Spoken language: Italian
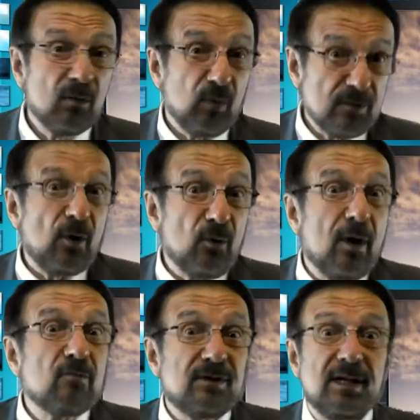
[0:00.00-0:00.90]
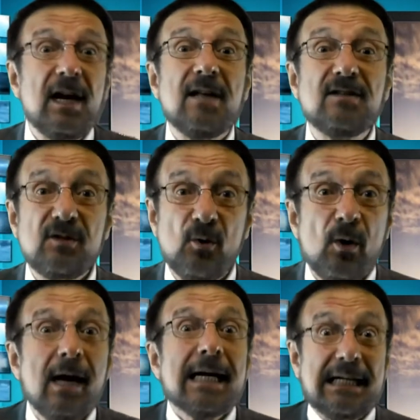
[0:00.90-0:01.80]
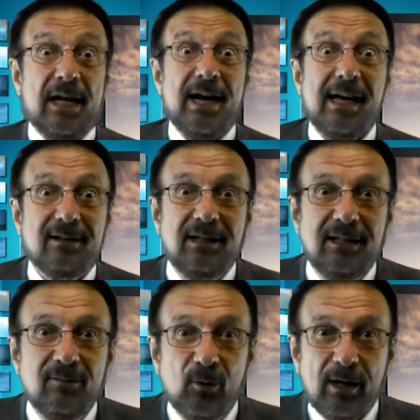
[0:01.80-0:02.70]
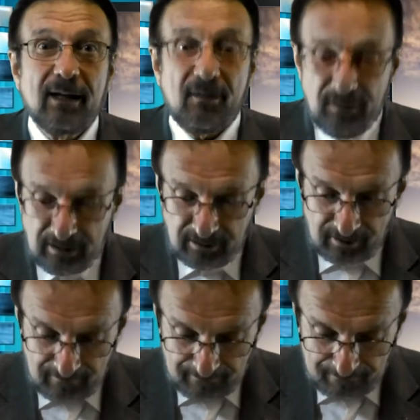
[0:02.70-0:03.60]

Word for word: Questo non è un silenzio creativo che dà vita.